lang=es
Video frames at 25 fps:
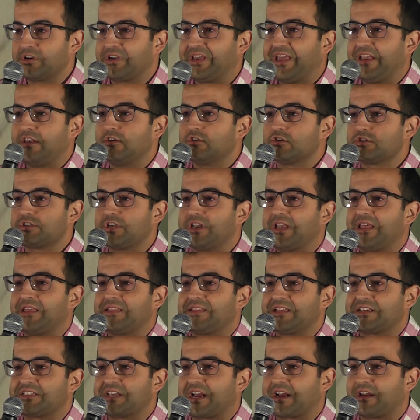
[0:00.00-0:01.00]
que no se le
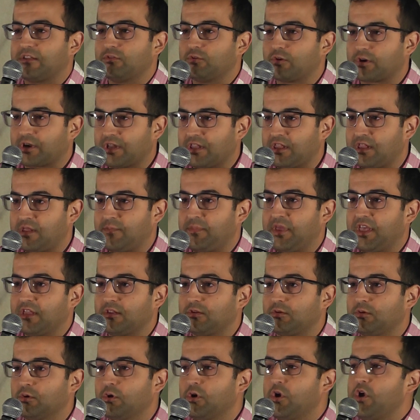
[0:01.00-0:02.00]
está sacando
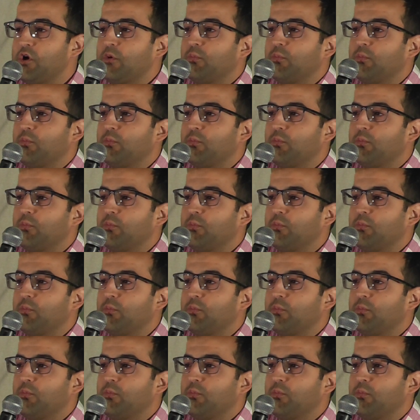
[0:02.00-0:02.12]
rendimiento.